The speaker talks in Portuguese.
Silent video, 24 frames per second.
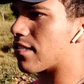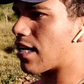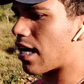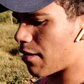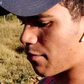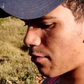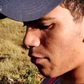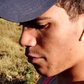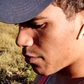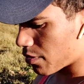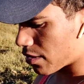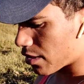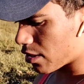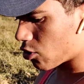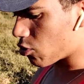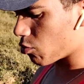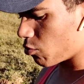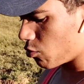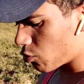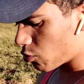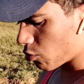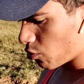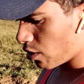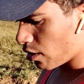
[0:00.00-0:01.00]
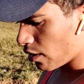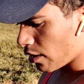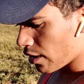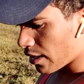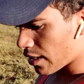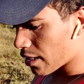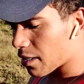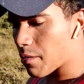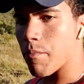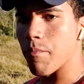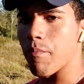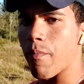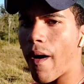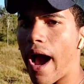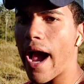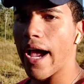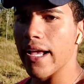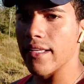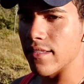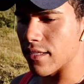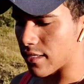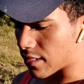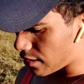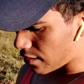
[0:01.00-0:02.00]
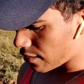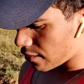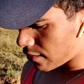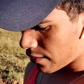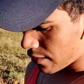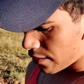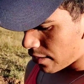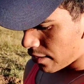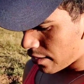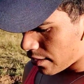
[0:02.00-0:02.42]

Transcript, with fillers: sabe? Eu me sinto muito em paz aqui.